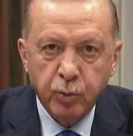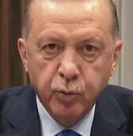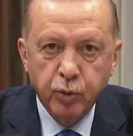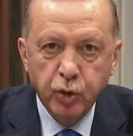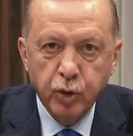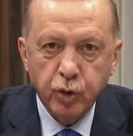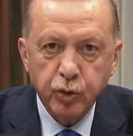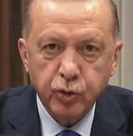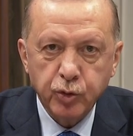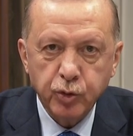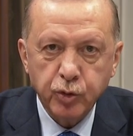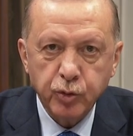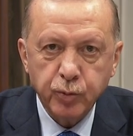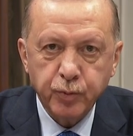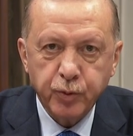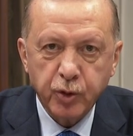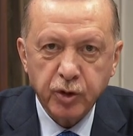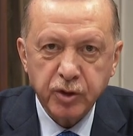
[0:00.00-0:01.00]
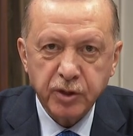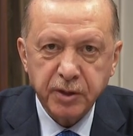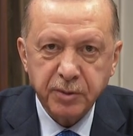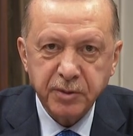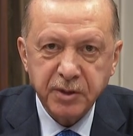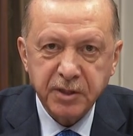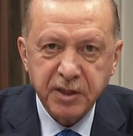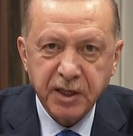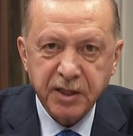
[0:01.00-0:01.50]
Bu uydu
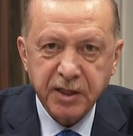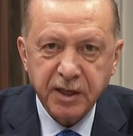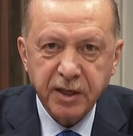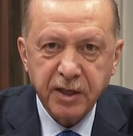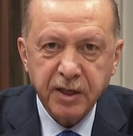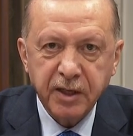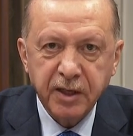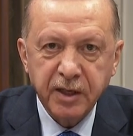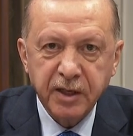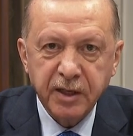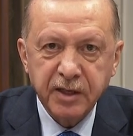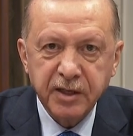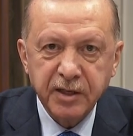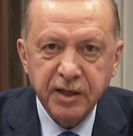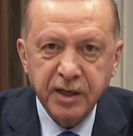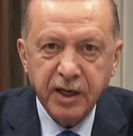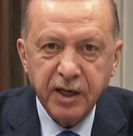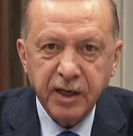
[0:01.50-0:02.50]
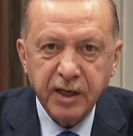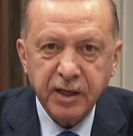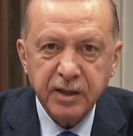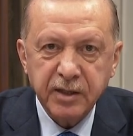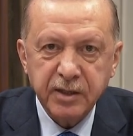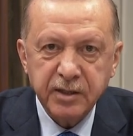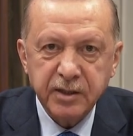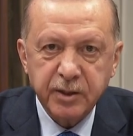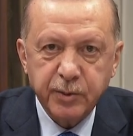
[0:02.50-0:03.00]
projemizde de yine
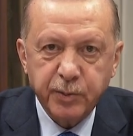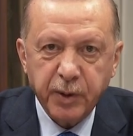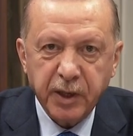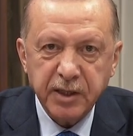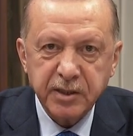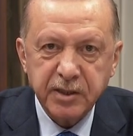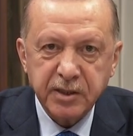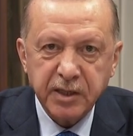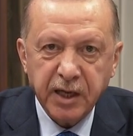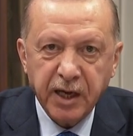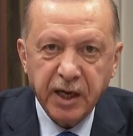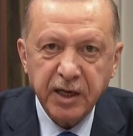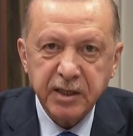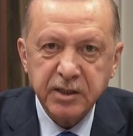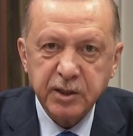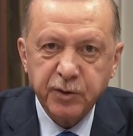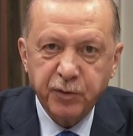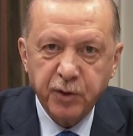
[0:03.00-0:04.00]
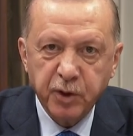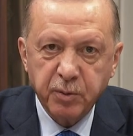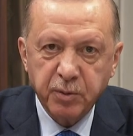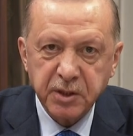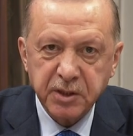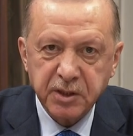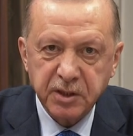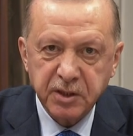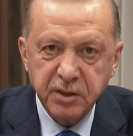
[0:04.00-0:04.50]
SpaceX
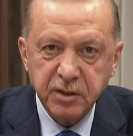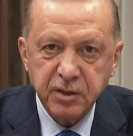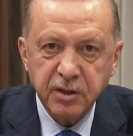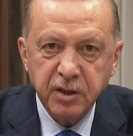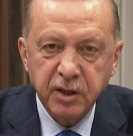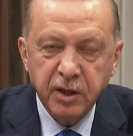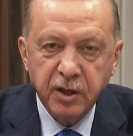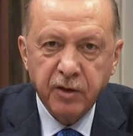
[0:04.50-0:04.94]
firmasının